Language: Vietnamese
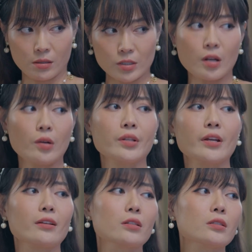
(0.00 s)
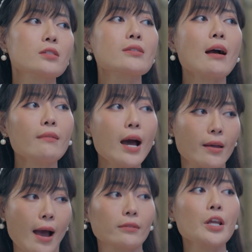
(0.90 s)
Sao thì cứ rắc
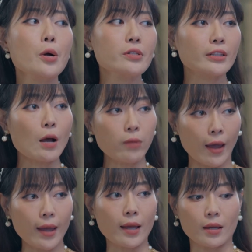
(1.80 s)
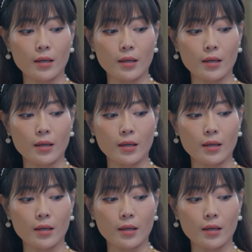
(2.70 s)
đầy hạt tiêu trên tóc thế?